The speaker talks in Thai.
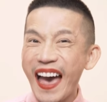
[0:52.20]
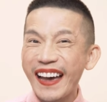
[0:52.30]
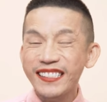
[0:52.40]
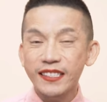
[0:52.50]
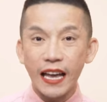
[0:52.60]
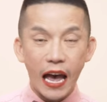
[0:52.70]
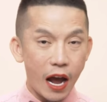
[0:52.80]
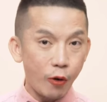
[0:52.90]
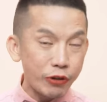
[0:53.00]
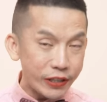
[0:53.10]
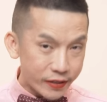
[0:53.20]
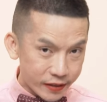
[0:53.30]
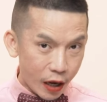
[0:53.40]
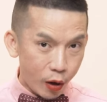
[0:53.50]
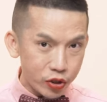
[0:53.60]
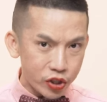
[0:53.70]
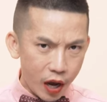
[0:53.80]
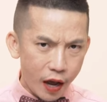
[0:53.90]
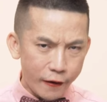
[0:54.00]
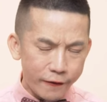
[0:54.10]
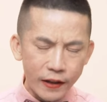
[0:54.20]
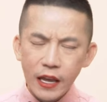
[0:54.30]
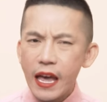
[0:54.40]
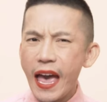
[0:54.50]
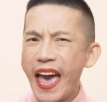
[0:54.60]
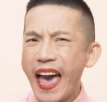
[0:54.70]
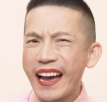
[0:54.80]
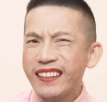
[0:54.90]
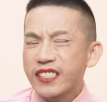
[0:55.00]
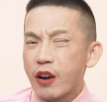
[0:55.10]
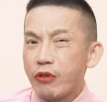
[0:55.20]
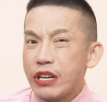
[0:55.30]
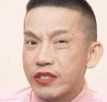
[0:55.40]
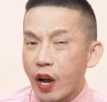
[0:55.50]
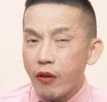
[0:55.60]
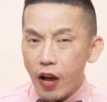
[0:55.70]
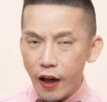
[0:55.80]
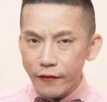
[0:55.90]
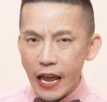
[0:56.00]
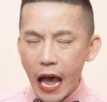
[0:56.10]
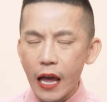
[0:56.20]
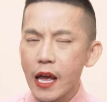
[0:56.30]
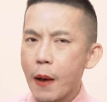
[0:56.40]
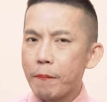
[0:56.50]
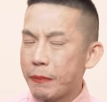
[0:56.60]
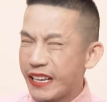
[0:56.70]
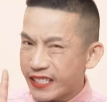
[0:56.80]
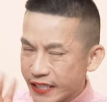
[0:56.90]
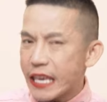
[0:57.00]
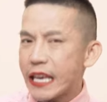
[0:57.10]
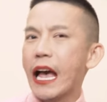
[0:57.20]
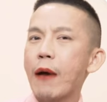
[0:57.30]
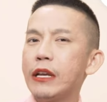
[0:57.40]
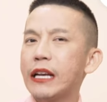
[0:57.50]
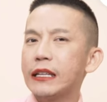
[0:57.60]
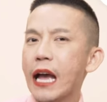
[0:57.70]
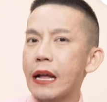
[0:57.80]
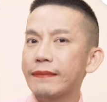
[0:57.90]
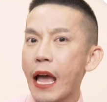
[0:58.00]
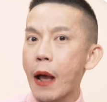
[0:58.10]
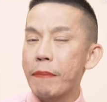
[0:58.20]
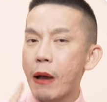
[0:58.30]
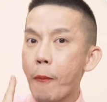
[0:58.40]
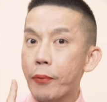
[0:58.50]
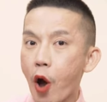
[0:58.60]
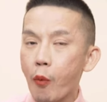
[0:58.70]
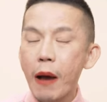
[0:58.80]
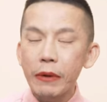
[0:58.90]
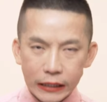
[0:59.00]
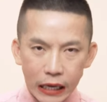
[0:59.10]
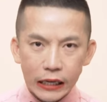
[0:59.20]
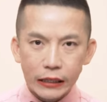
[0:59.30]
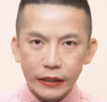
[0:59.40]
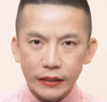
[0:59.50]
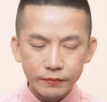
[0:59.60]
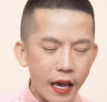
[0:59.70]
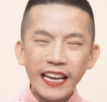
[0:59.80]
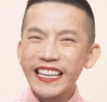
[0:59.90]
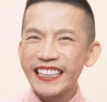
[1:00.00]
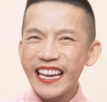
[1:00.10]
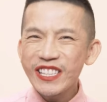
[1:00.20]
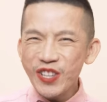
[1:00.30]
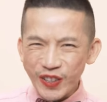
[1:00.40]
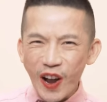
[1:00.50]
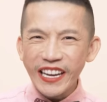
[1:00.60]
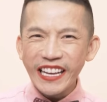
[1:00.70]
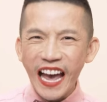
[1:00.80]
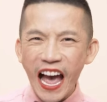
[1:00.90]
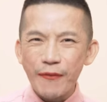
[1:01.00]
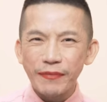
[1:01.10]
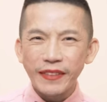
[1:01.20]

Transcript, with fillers: as a result of as a result of นะคะมันมี4คำด้วยกันค่ะแต่แปลว่าเพราะว่าเหมือนกันเลยอย่างเช่นโจทย์ข้อนี้ค่ะ